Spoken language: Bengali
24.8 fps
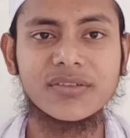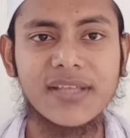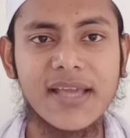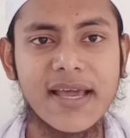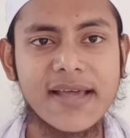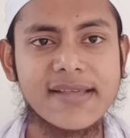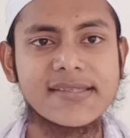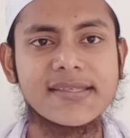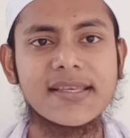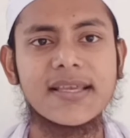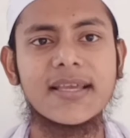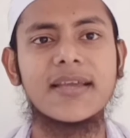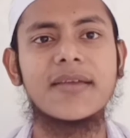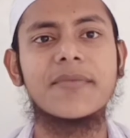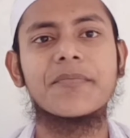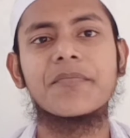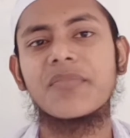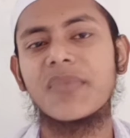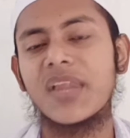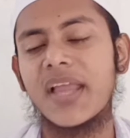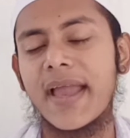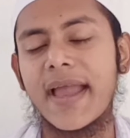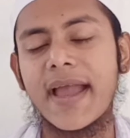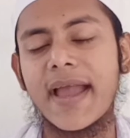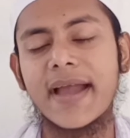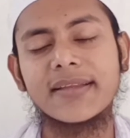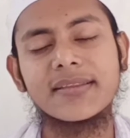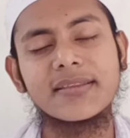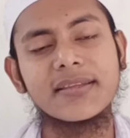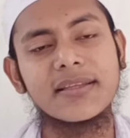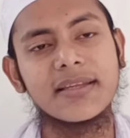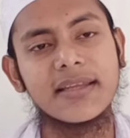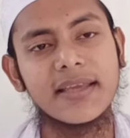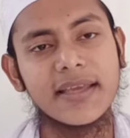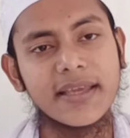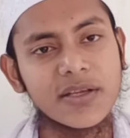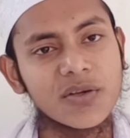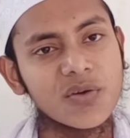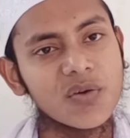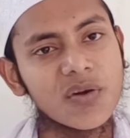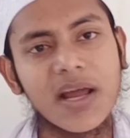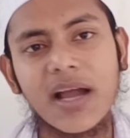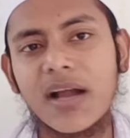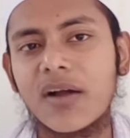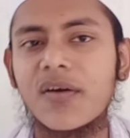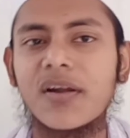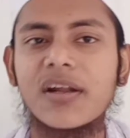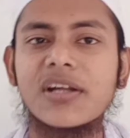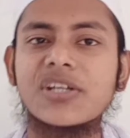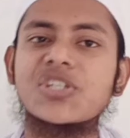শক্তি আছে একদিন এই
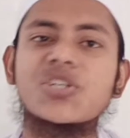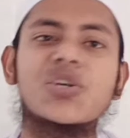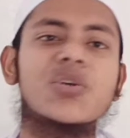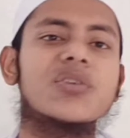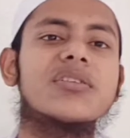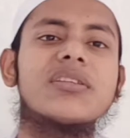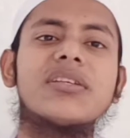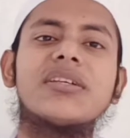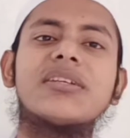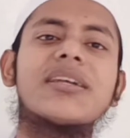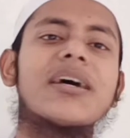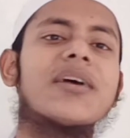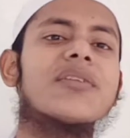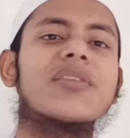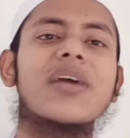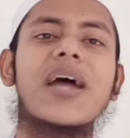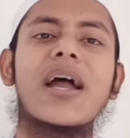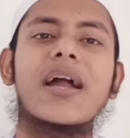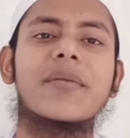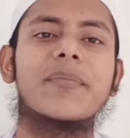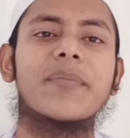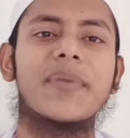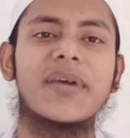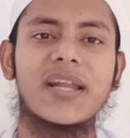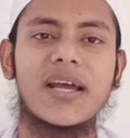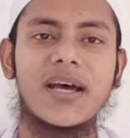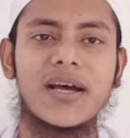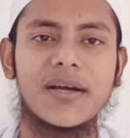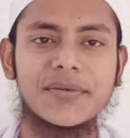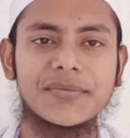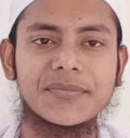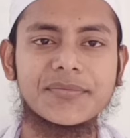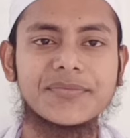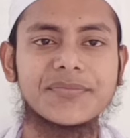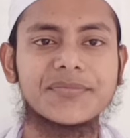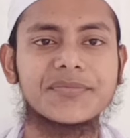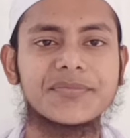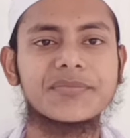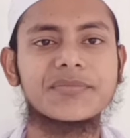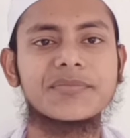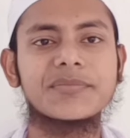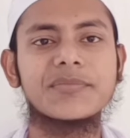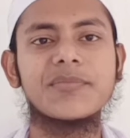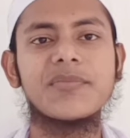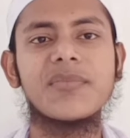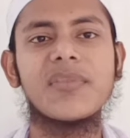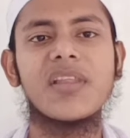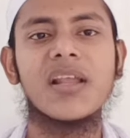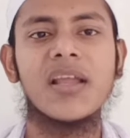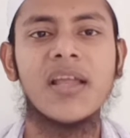গুনাহ করার শক্তিটাও থাকবে না
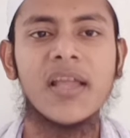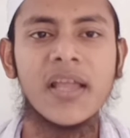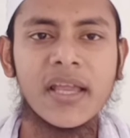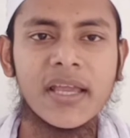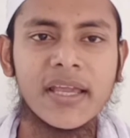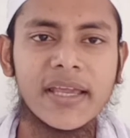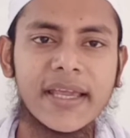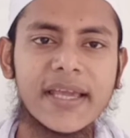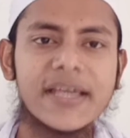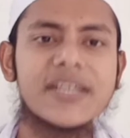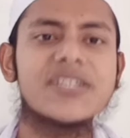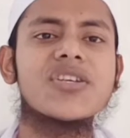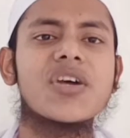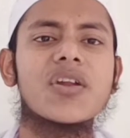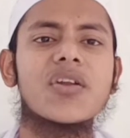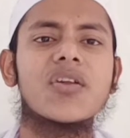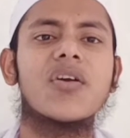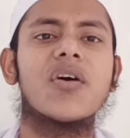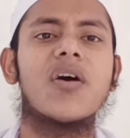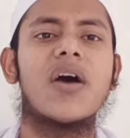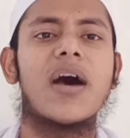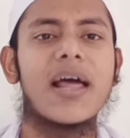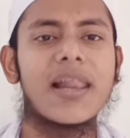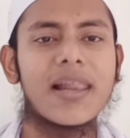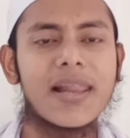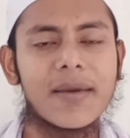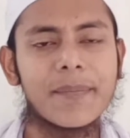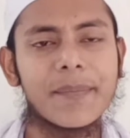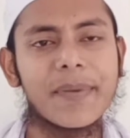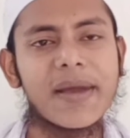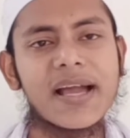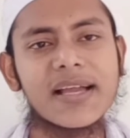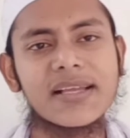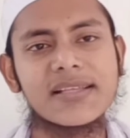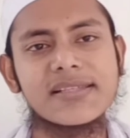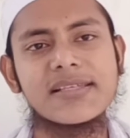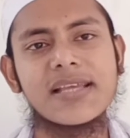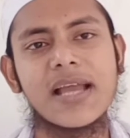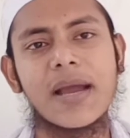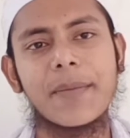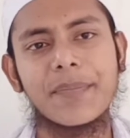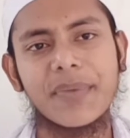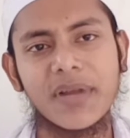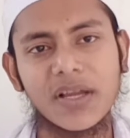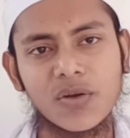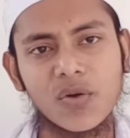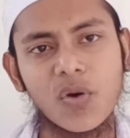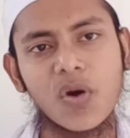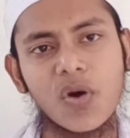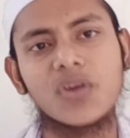এই জন্য আল্লাপাক যে
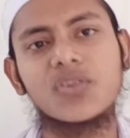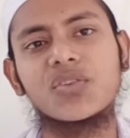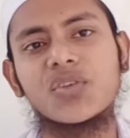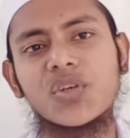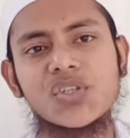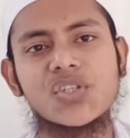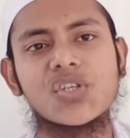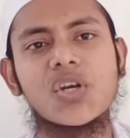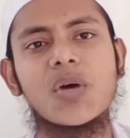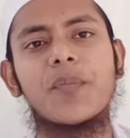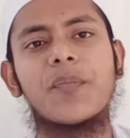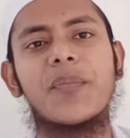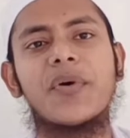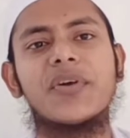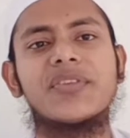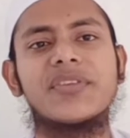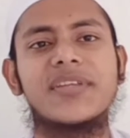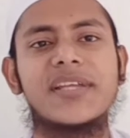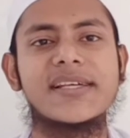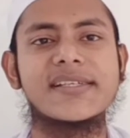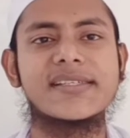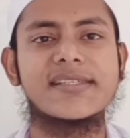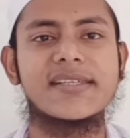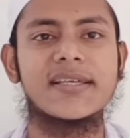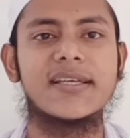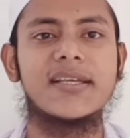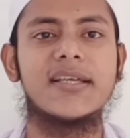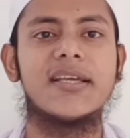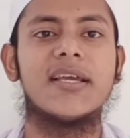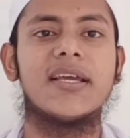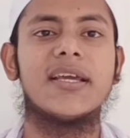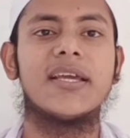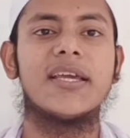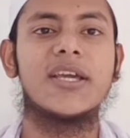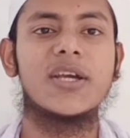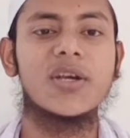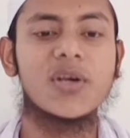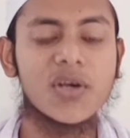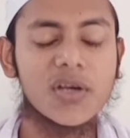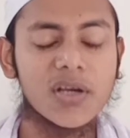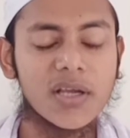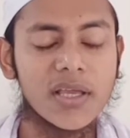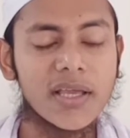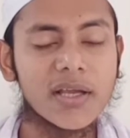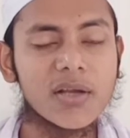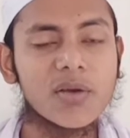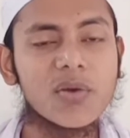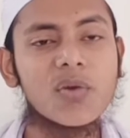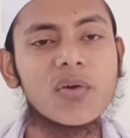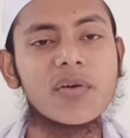আপনাকে অর্থ সম্পদ দিয়েছে
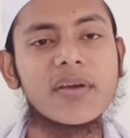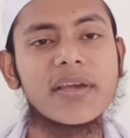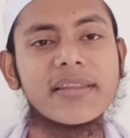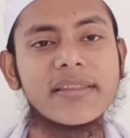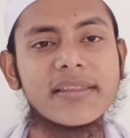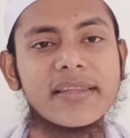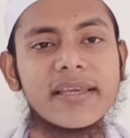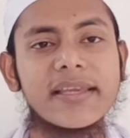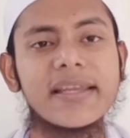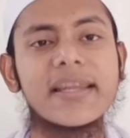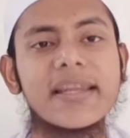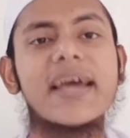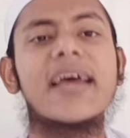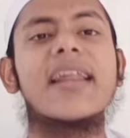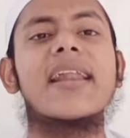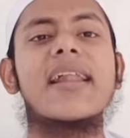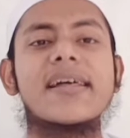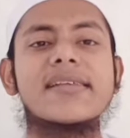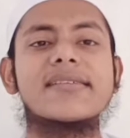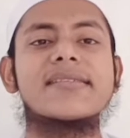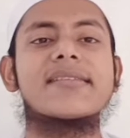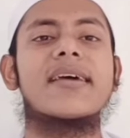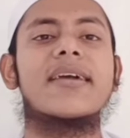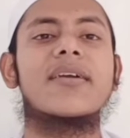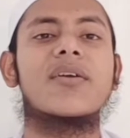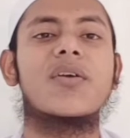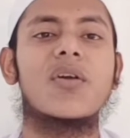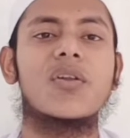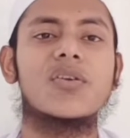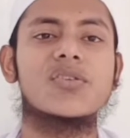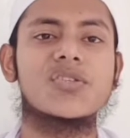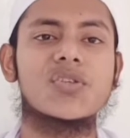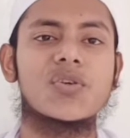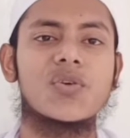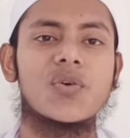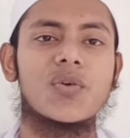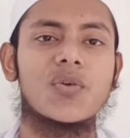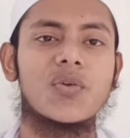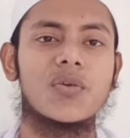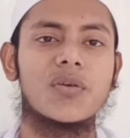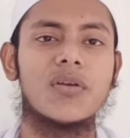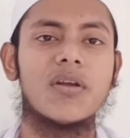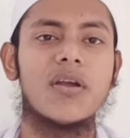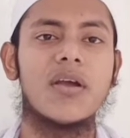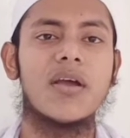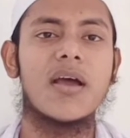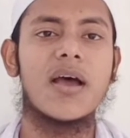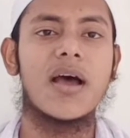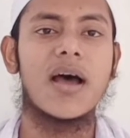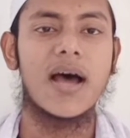এগুলোকে দিনের রাস্তায় খরচ করুন
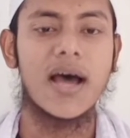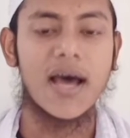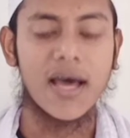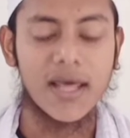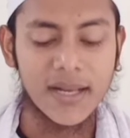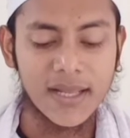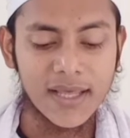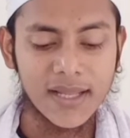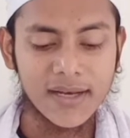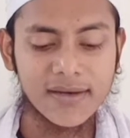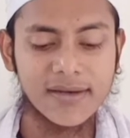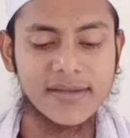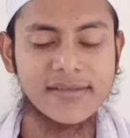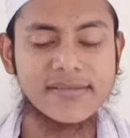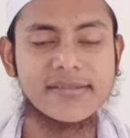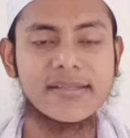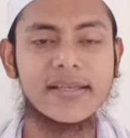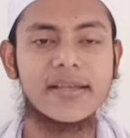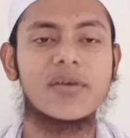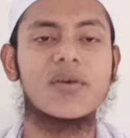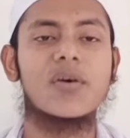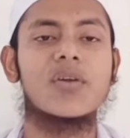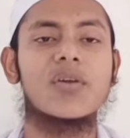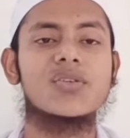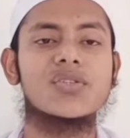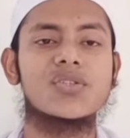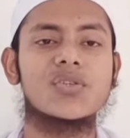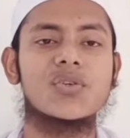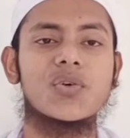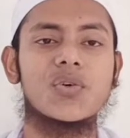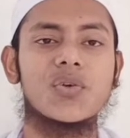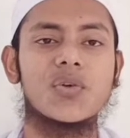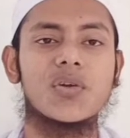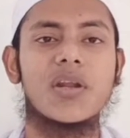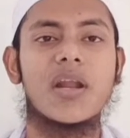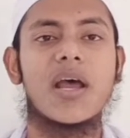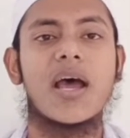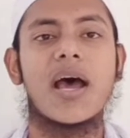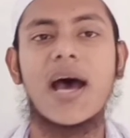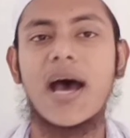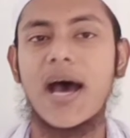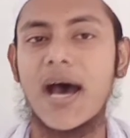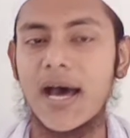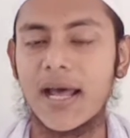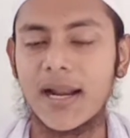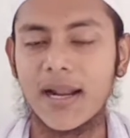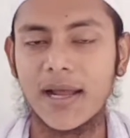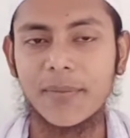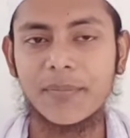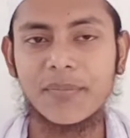হালাল রাস্তায় খরচ করুন
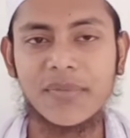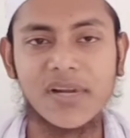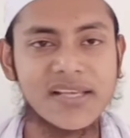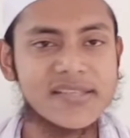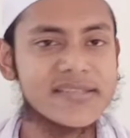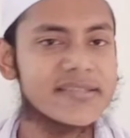হারাম